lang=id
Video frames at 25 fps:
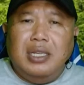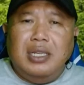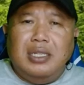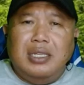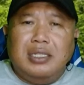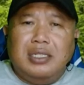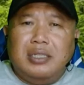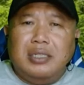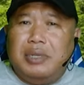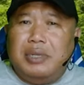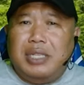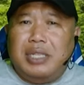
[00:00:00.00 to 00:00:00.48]

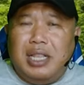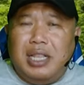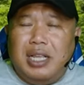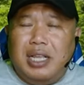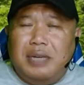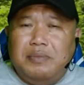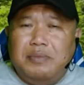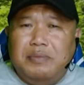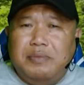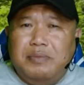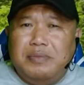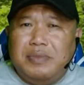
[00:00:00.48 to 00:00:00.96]
Sobat
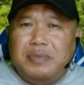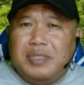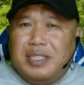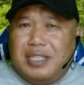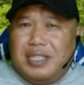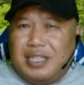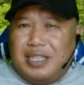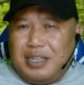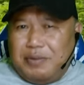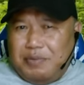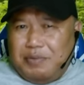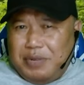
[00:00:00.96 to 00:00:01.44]
Alam,
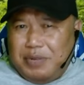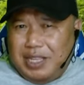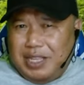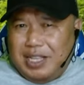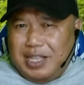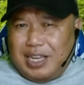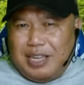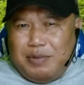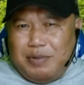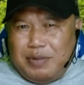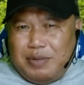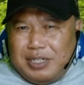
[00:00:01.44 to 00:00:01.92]
kembali
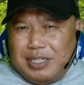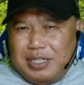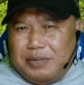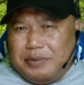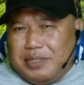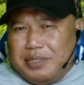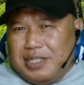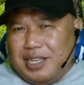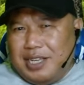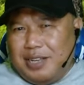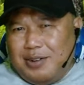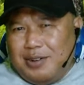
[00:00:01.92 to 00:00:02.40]
lagi bersama
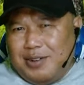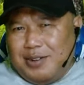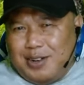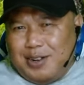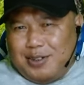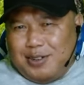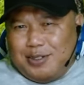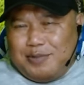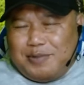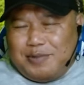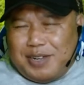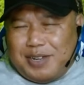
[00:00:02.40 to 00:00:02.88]
saya di
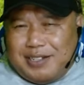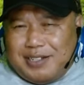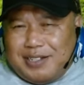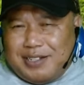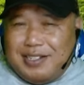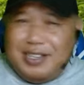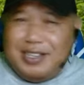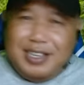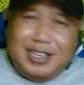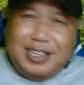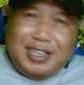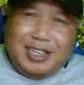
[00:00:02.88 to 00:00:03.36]
Agusman
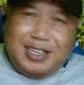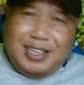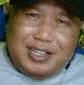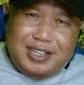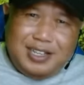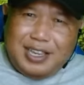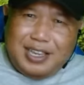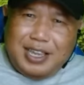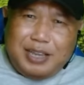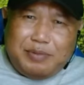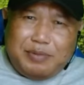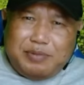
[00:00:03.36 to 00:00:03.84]
di
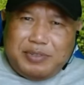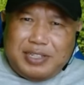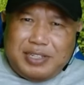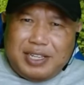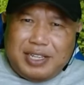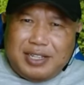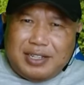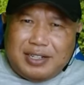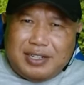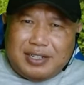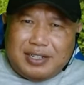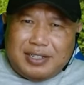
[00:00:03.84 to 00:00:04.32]
Gap
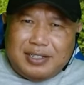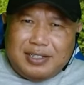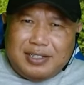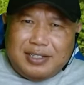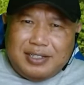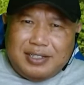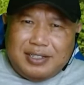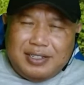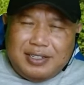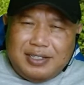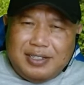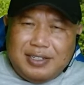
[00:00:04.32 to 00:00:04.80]
Channel.
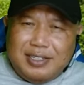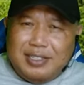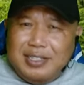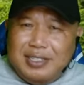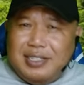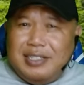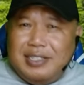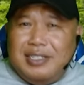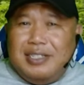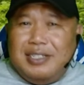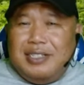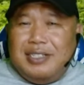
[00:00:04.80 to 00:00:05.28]

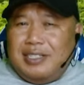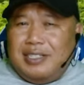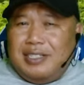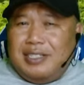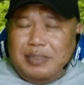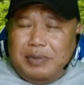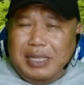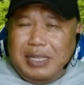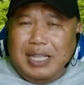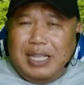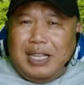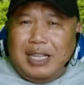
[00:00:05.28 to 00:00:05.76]

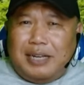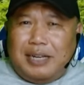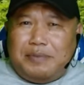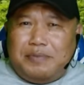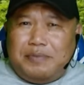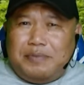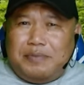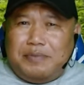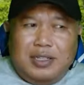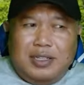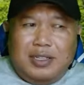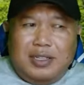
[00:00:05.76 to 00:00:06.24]
Sobat Alam,
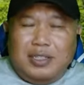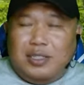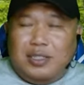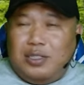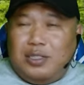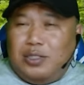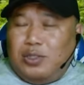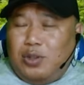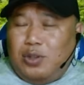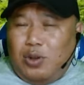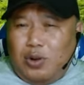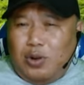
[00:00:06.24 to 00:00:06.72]

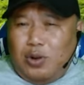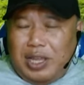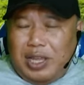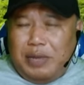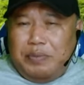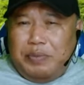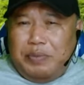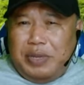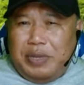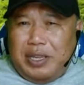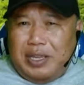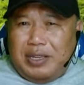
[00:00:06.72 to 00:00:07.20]
solo
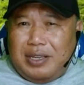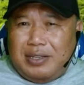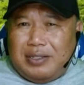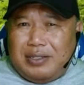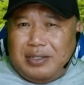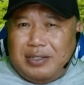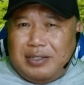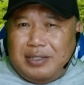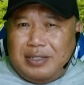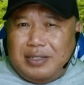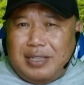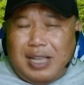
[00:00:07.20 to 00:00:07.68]
camping,
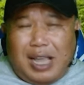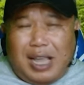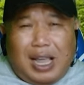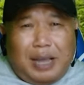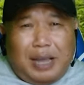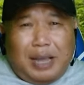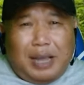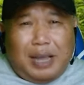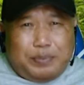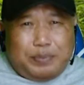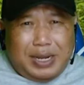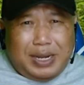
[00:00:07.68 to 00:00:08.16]

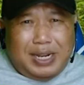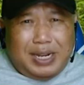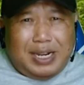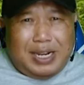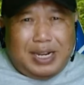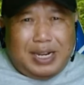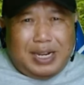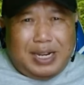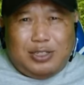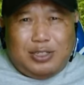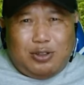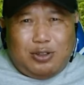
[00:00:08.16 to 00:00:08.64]

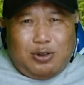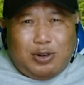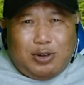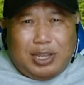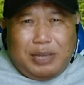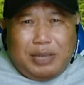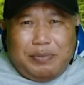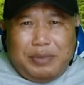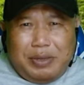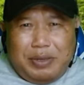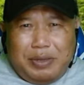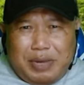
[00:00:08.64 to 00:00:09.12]
apalagi solo
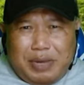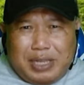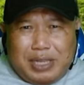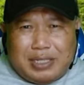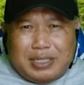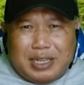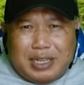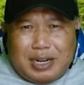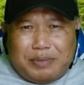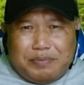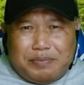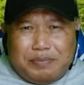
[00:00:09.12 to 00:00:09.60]
camping bus
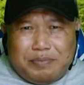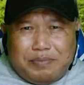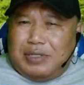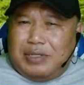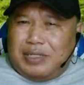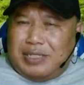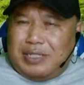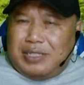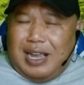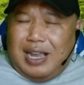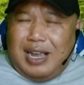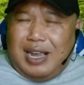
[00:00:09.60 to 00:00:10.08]
trip,
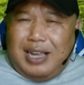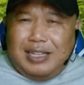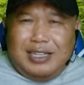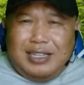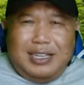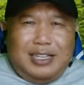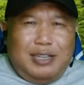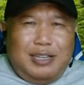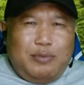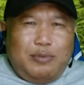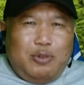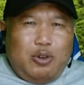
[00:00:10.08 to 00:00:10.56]
saat
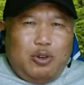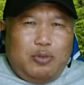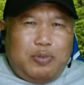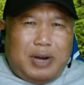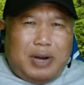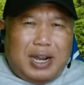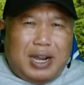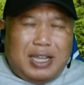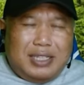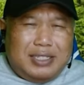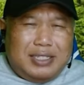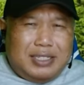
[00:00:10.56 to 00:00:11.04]
ini
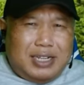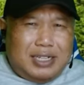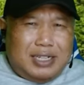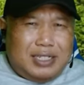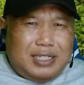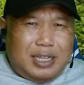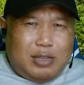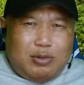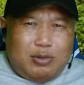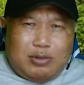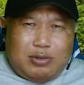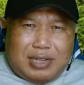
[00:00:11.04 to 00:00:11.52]
merupakan salah
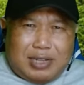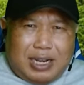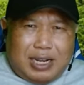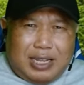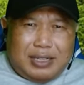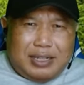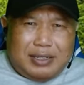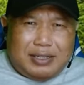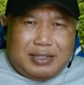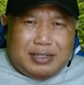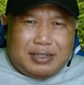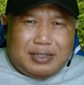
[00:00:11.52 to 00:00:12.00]
satu
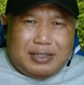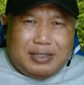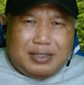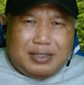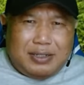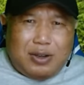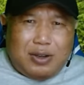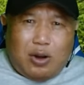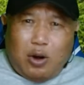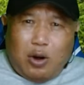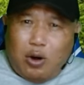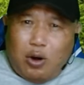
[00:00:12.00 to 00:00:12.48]
tren
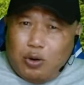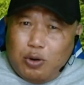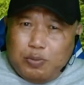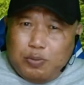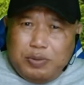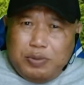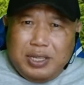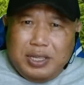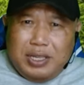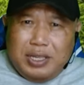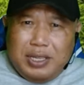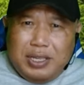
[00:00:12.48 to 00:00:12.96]

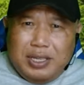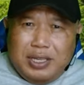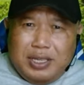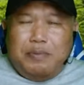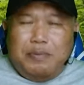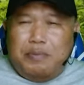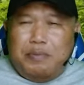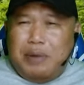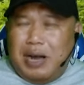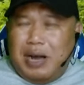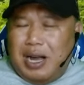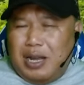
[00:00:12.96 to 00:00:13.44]
hobi
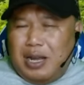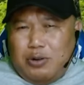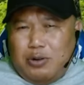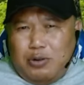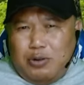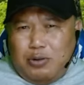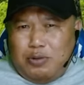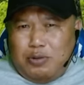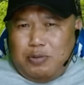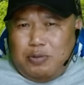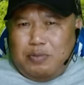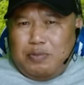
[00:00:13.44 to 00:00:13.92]

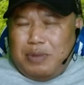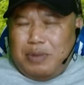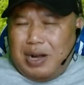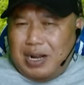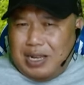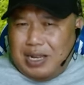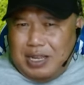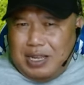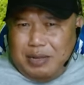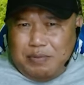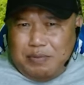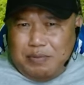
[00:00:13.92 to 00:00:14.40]
baru
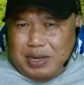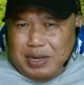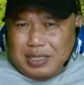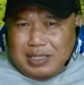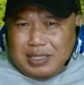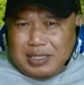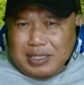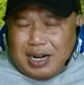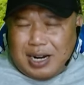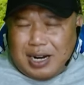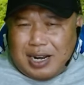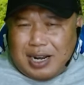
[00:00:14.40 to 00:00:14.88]
bagi
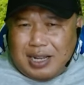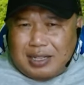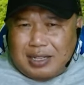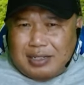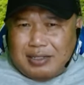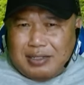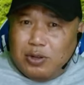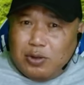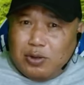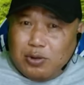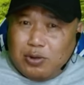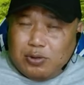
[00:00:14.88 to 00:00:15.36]
masyarakat,
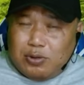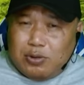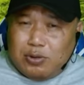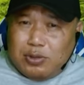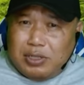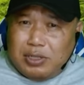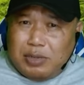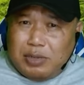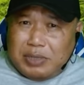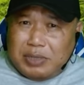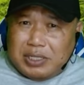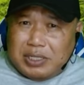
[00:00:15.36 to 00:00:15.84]

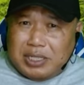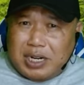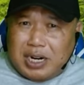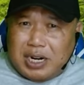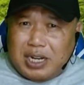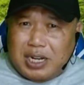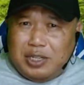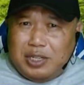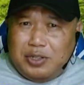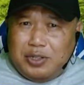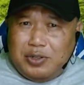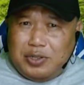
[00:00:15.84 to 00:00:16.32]
khususnya masyarakat
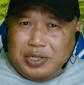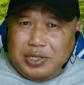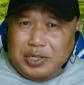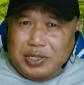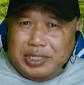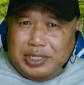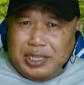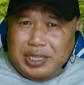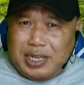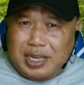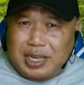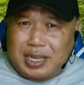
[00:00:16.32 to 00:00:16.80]

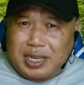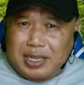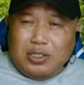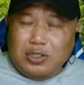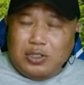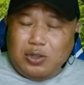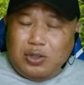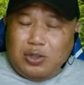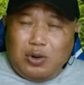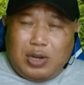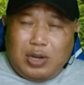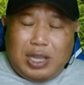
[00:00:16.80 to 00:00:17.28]
Indonesia.
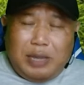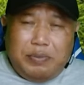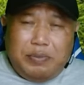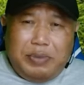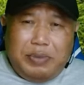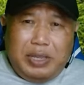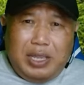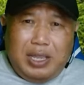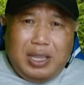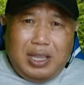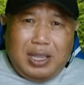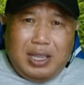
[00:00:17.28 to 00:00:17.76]
Solo
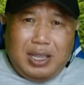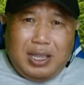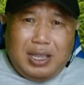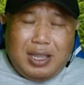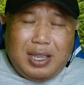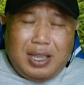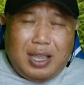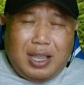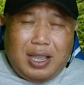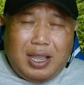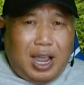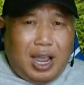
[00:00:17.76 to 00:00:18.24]
camping
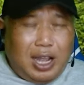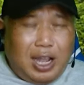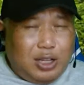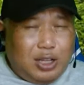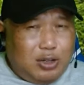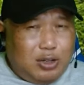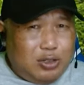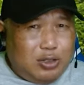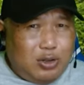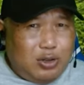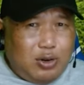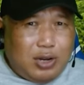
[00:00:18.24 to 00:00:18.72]
atau
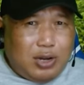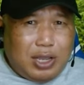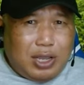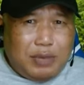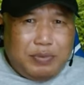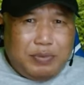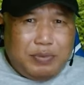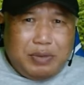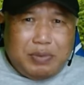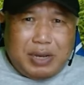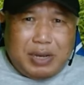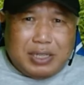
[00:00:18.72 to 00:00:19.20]
solo
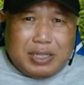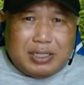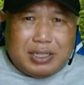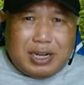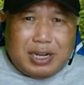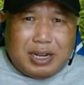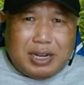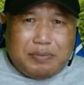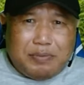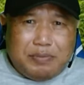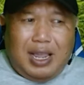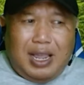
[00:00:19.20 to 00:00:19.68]
camping bus
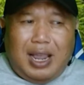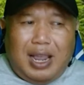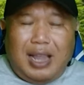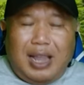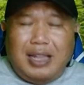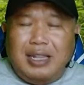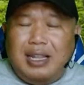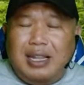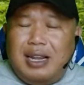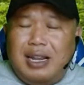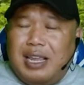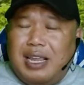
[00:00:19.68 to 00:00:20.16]
trip
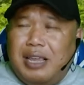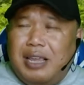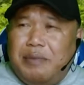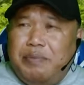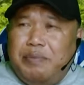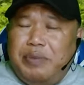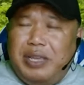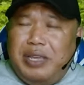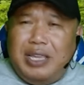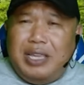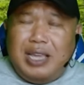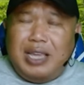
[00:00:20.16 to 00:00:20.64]
adalah
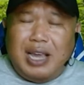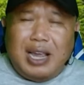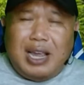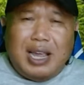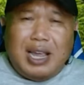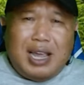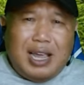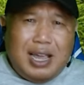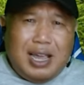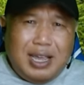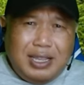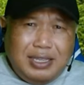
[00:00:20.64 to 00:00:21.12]
camping yang
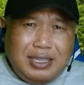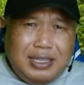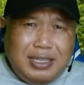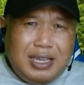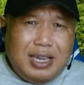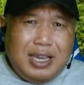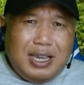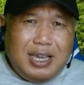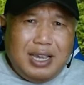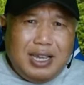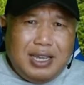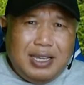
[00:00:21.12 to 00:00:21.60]

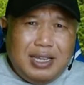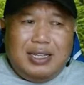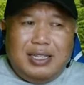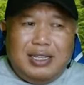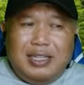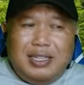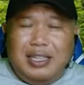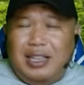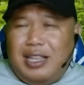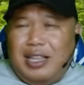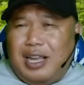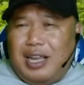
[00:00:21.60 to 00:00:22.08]
hanya
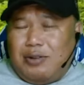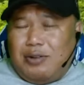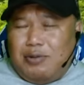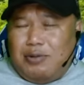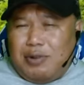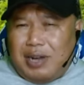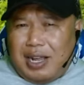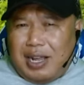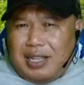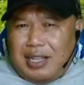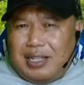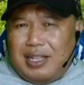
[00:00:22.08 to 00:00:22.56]

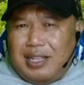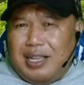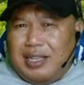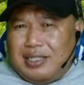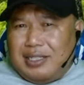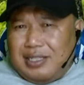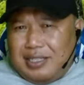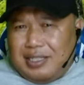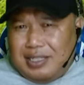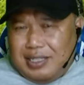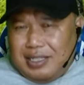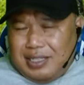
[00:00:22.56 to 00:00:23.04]
dilakukan
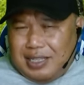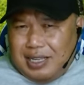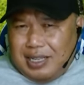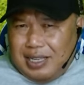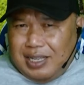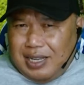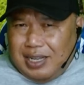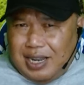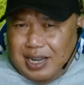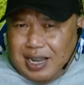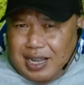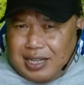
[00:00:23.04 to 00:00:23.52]

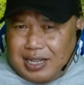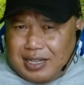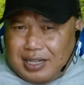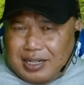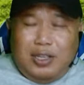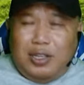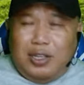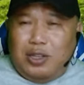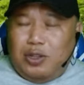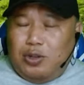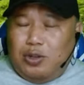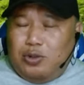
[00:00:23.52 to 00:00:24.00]
sendirian.
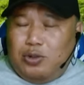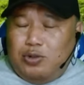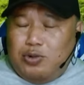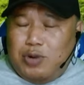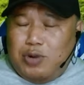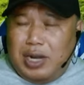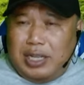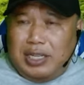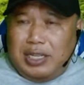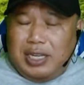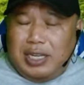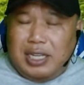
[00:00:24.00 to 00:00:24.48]

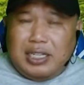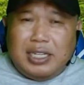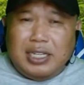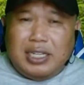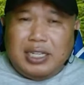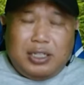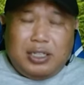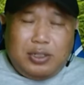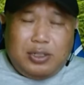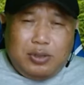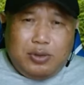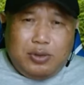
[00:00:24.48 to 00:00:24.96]
Tujuannya
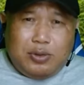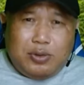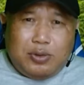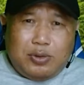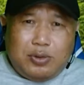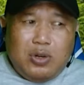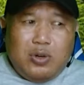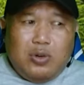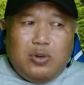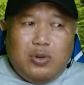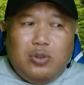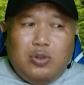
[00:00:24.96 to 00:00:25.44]
tentu
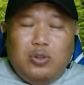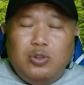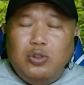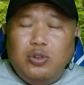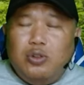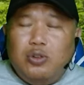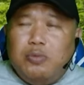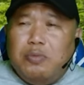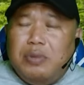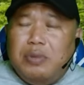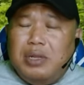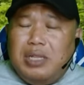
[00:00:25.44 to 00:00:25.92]
untuk
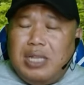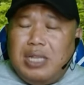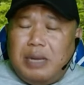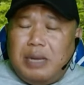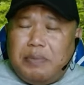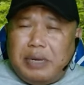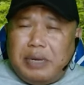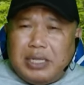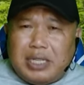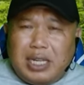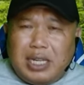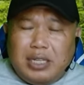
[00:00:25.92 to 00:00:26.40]

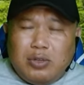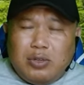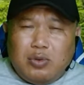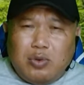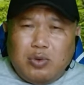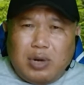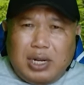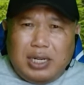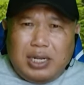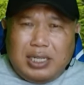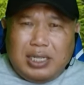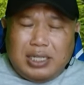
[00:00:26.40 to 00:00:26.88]
mendapatkan
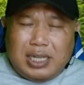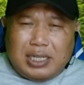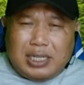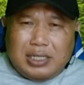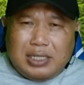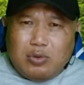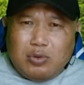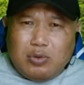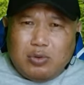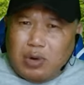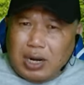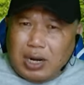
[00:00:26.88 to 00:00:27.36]
kualitas
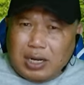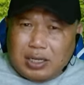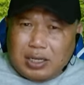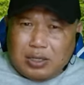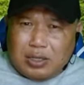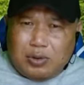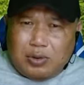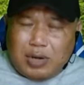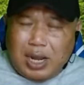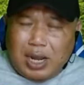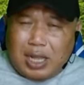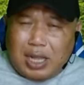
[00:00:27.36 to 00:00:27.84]
waktu
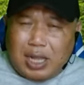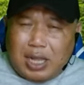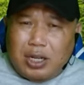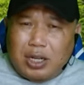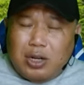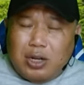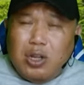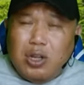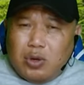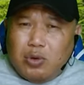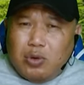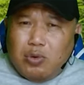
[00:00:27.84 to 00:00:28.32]
atau
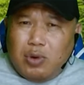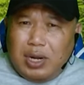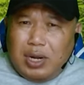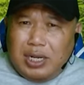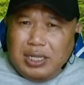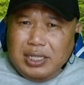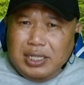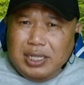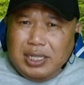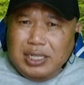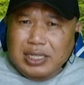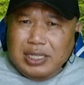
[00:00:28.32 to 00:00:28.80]

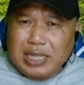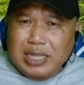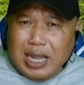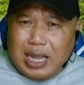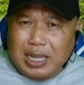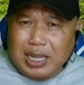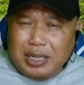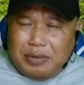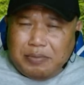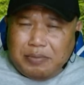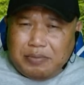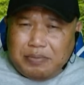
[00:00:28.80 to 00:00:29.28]
quality
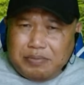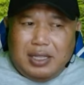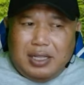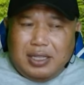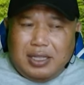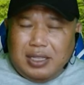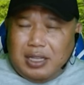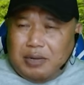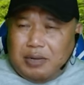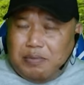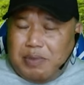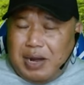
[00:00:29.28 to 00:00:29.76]
time
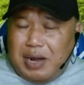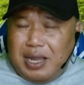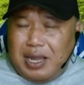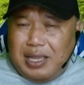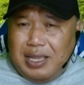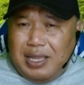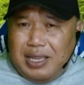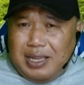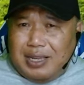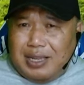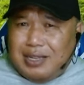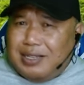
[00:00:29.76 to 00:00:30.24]

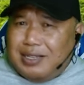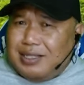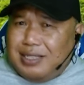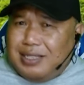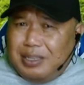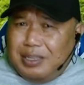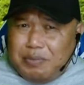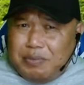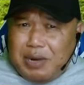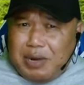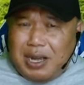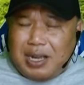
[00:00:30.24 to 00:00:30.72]
terbaik
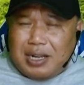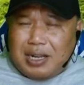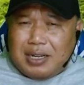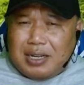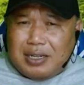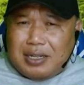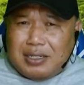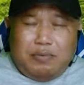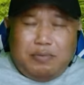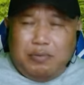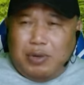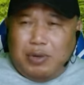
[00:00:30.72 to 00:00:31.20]
ketimbang
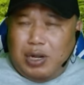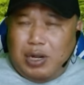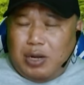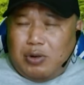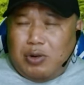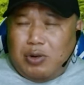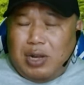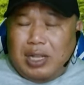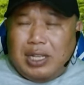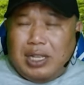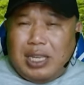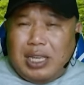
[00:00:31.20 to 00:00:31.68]

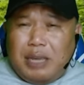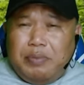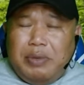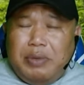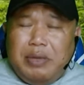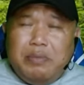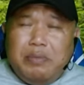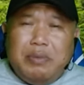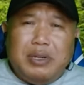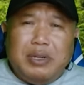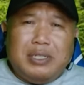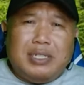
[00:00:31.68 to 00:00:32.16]
melakukan
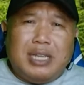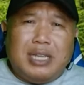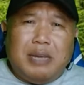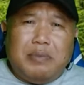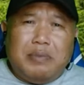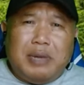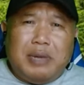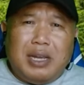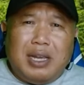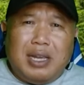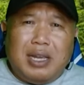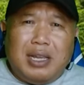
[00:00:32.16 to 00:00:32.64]
camping
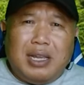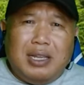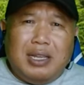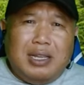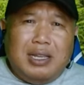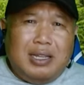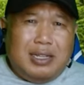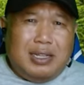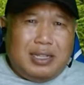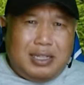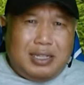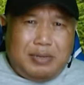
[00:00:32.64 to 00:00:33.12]
bersama
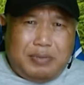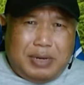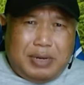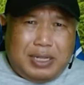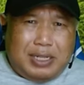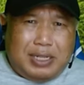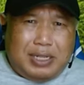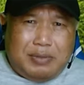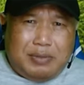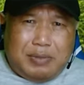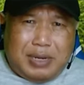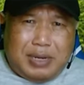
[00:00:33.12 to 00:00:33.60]

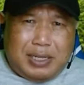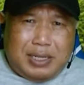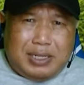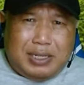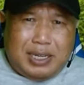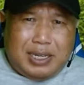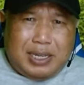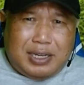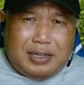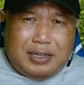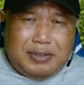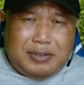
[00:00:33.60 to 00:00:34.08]
teman-temannya